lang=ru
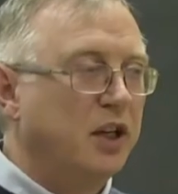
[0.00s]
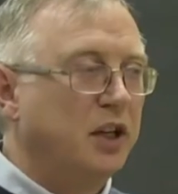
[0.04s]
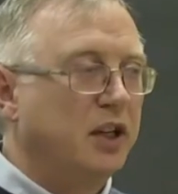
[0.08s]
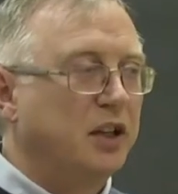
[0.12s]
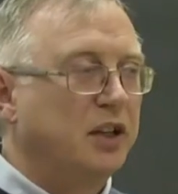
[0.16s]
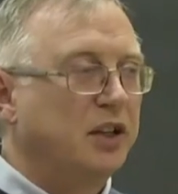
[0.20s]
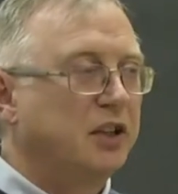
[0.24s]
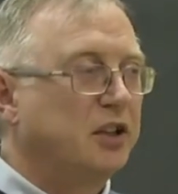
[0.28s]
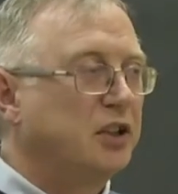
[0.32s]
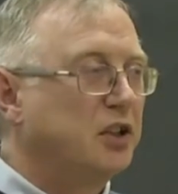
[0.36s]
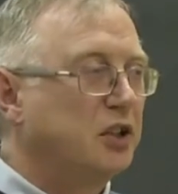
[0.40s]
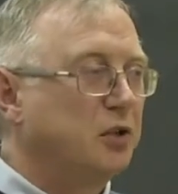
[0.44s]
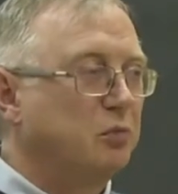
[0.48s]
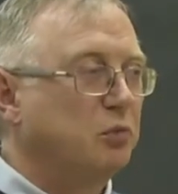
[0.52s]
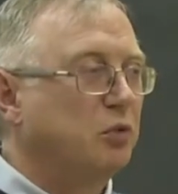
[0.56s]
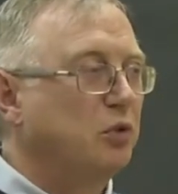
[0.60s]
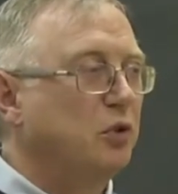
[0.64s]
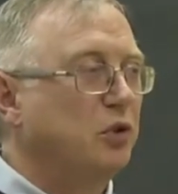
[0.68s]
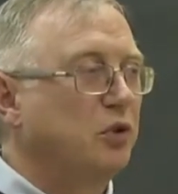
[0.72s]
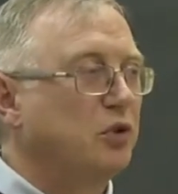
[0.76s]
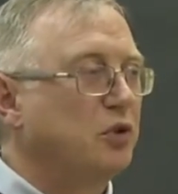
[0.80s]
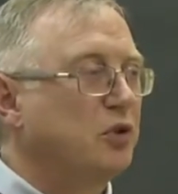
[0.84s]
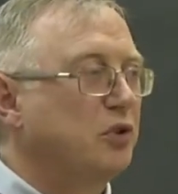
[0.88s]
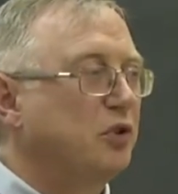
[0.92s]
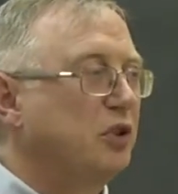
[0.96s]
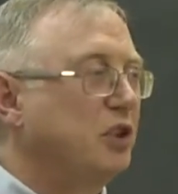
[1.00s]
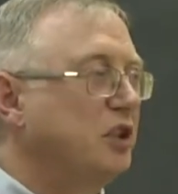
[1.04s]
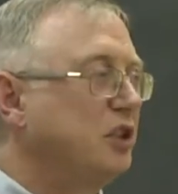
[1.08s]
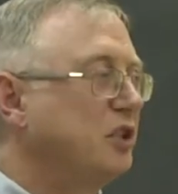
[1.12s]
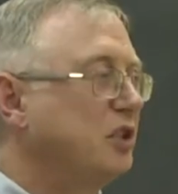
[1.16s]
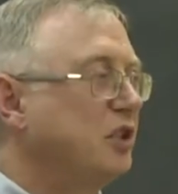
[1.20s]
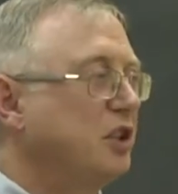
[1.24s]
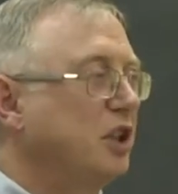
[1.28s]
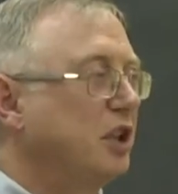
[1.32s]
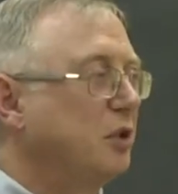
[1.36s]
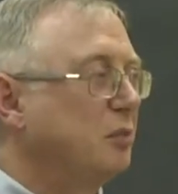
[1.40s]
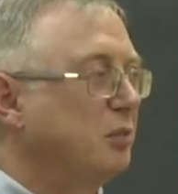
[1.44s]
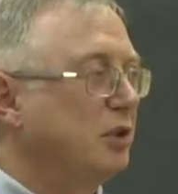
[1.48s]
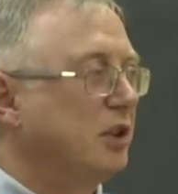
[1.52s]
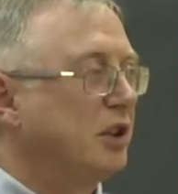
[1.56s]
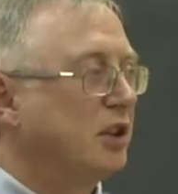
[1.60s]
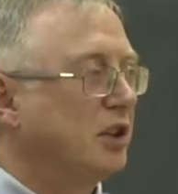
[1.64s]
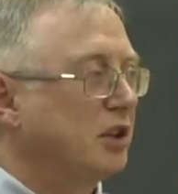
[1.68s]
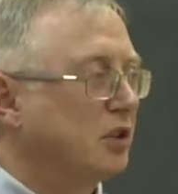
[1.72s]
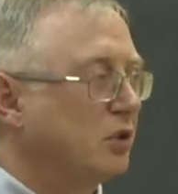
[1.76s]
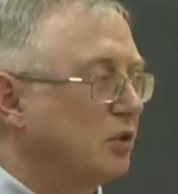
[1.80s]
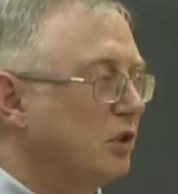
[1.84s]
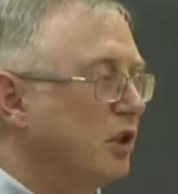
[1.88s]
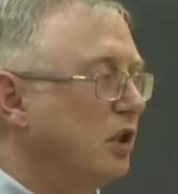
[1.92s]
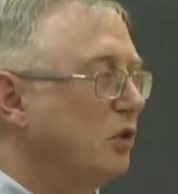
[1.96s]
И я даже понял, что есть термины,
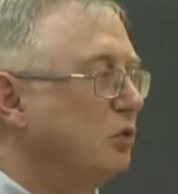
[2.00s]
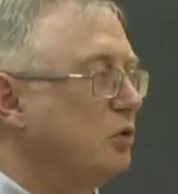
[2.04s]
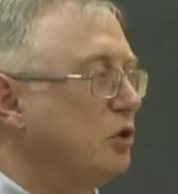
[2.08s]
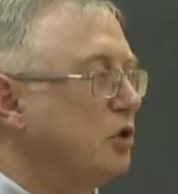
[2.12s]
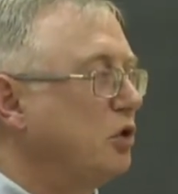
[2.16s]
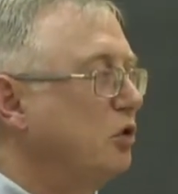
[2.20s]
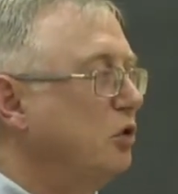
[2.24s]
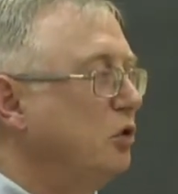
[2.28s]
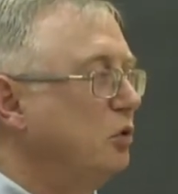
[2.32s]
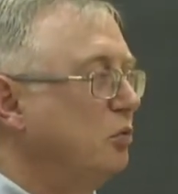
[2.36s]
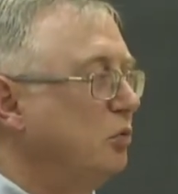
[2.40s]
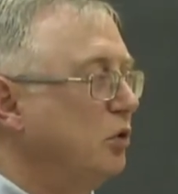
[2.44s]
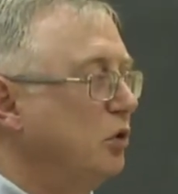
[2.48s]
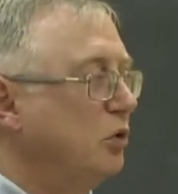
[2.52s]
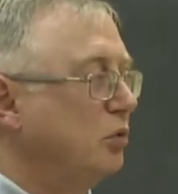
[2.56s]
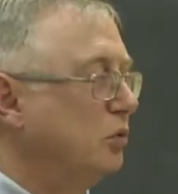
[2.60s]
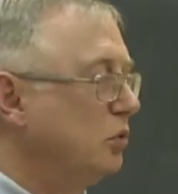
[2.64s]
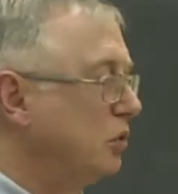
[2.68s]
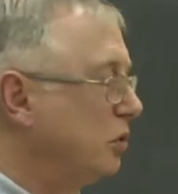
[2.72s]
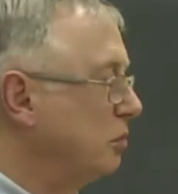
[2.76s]
которые я очень люблю.